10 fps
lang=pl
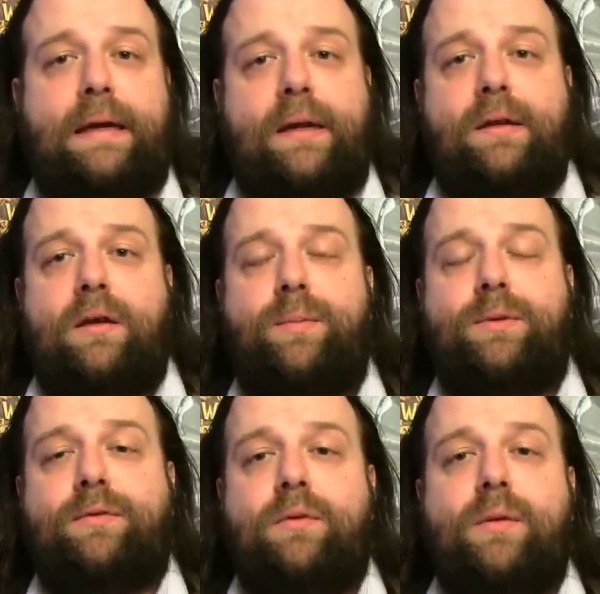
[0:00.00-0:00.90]
Dlatego
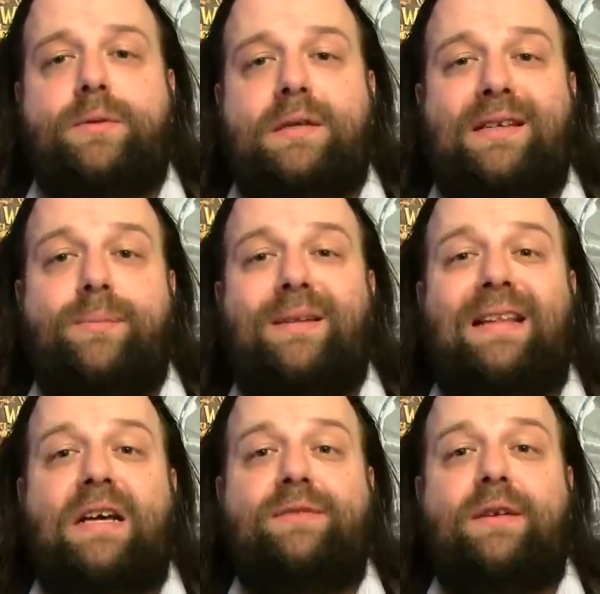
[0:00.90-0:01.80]
pozwoliłem sobie zrobić
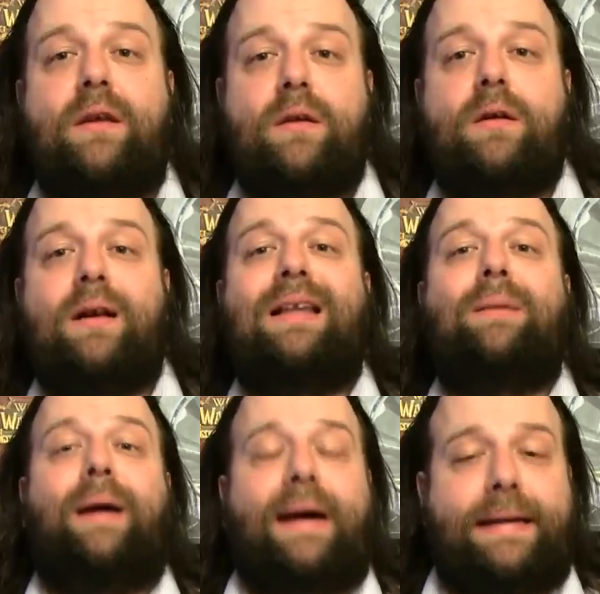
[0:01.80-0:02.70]
tak zwanego
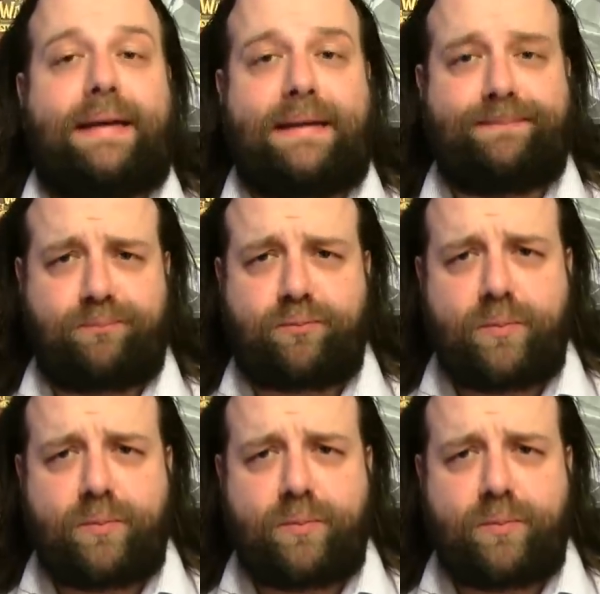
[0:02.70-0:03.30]
clickbaita,